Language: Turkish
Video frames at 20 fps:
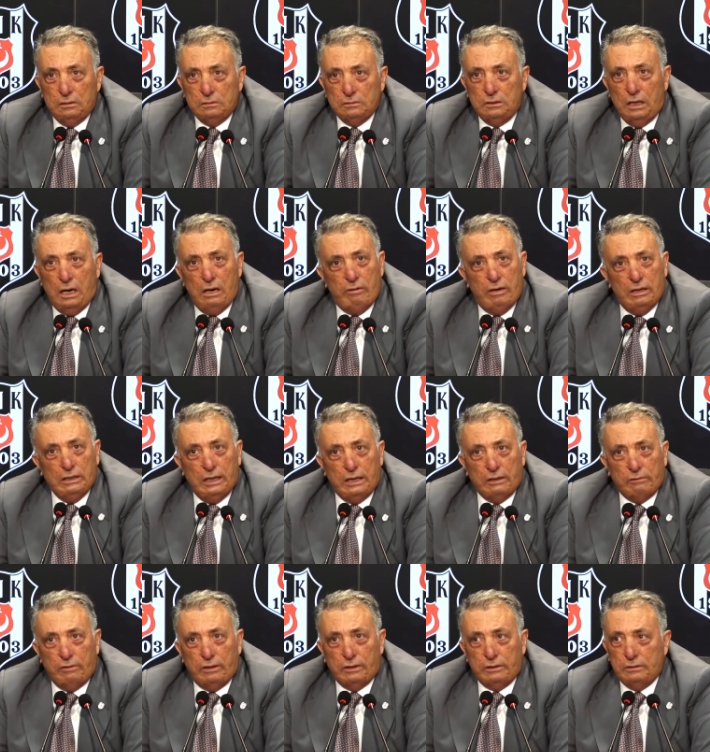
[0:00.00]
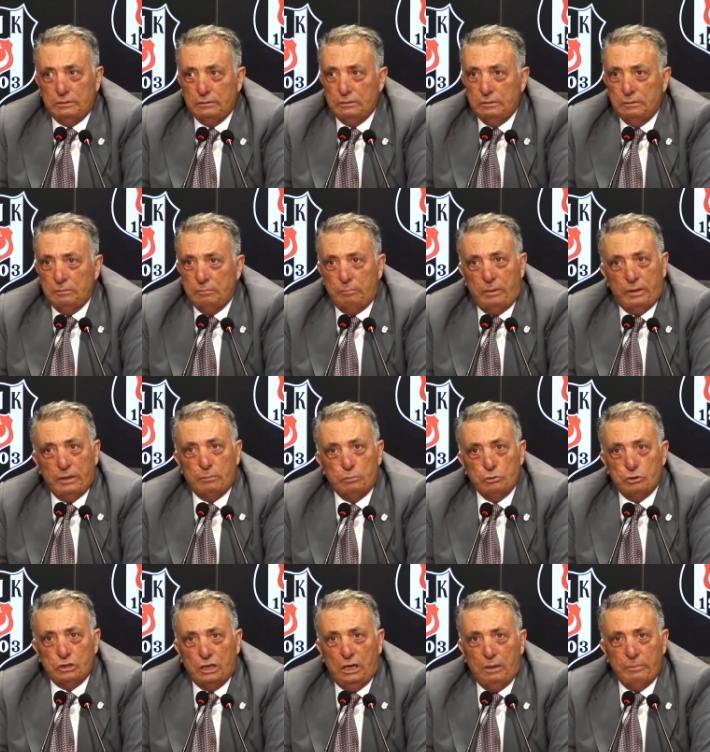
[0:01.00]
Davalar var. Bana bu
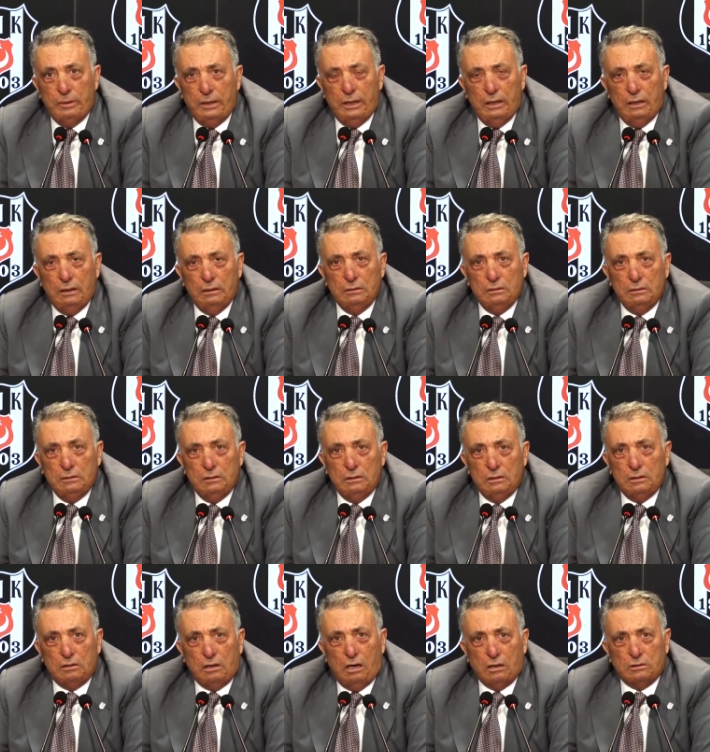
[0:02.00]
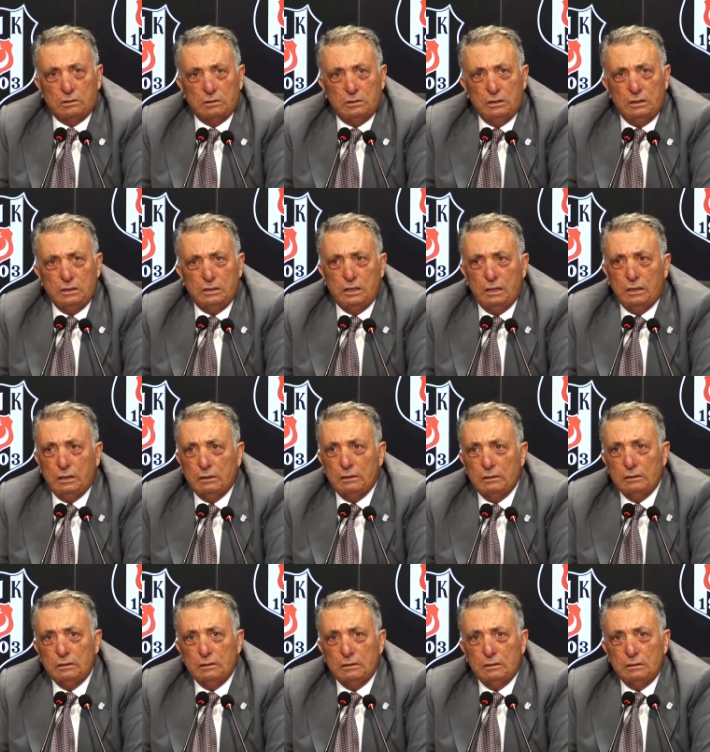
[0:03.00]
camia kalktı dedi ki
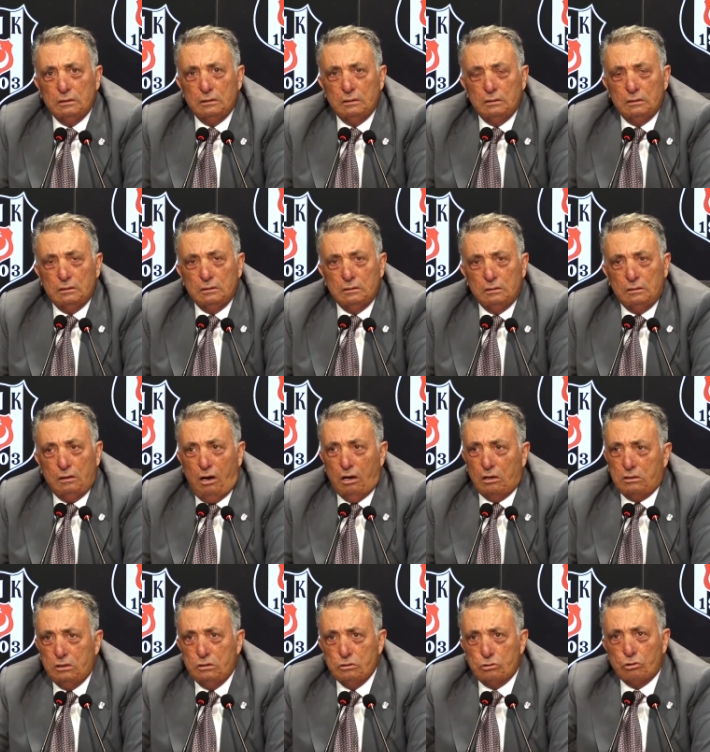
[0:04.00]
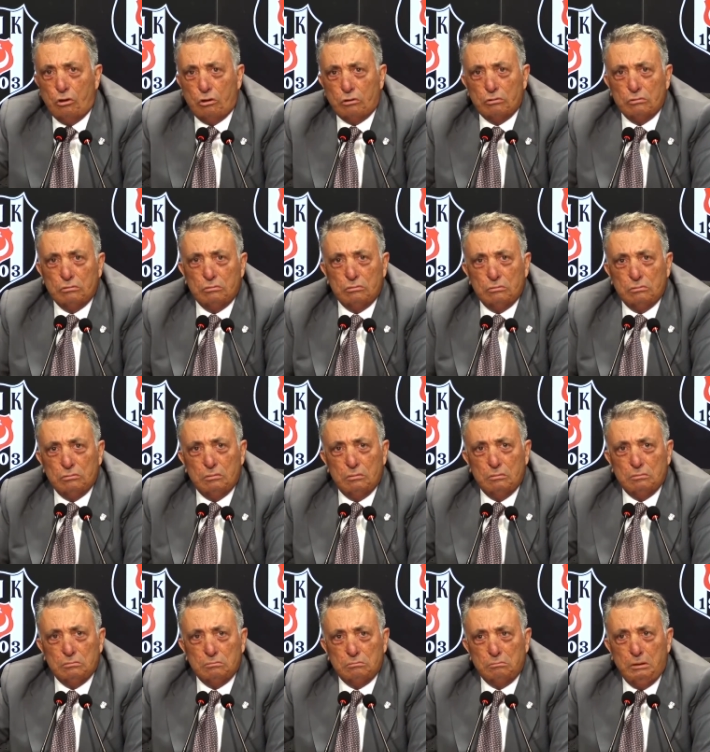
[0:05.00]
hakkını sor.
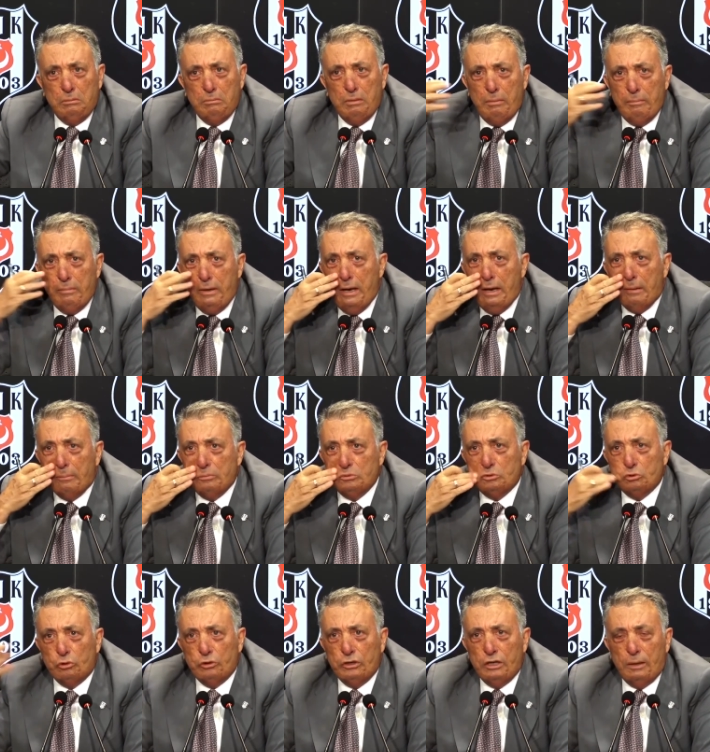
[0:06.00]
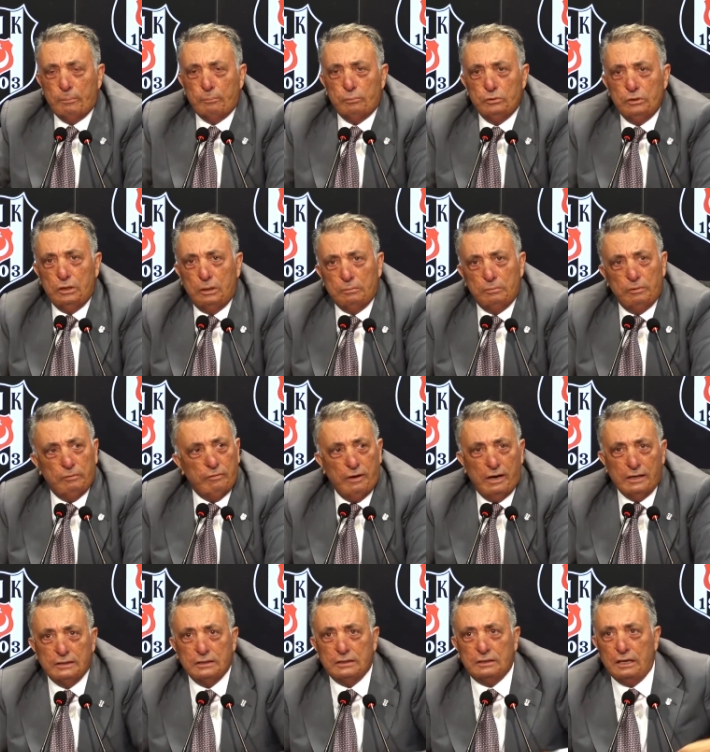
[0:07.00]
Bilmem ne yap, şunu yap, bunu yap. E
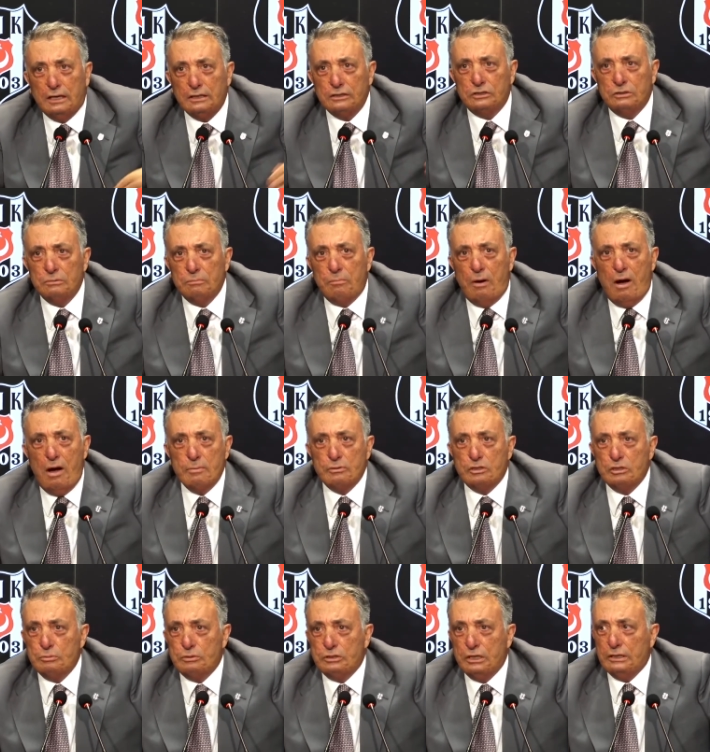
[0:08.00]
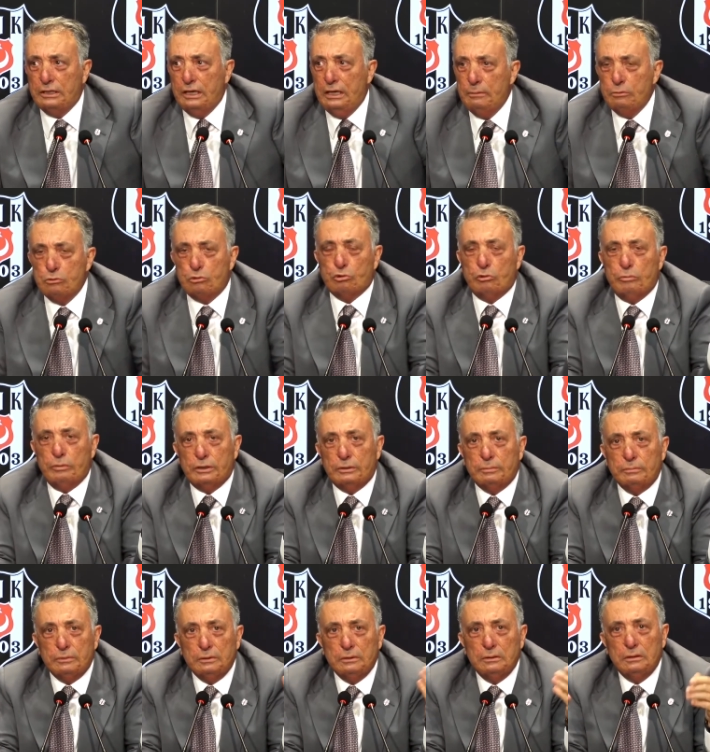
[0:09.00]
verdik kardeşim bağımsız bir şekilde elimi sürmedim.
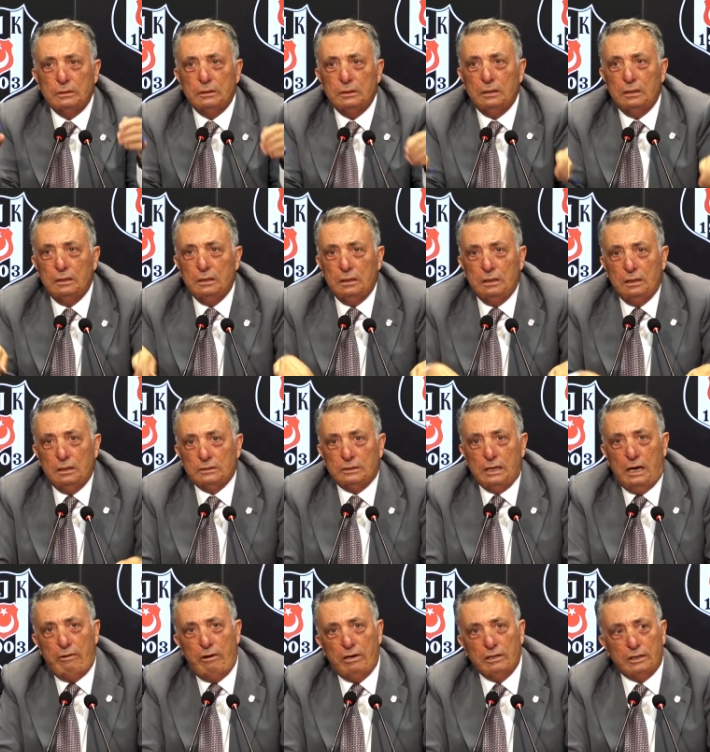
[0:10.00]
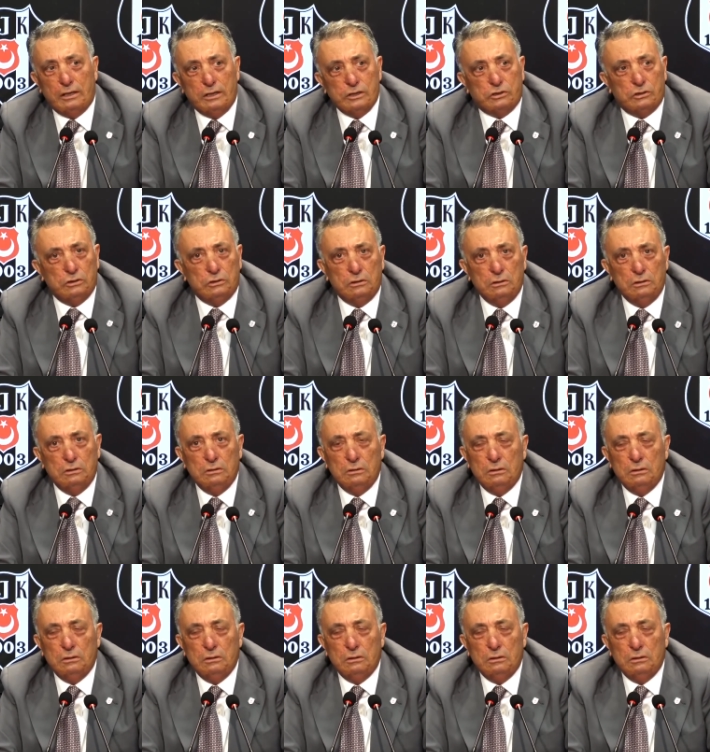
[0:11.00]
Davalar açıldı.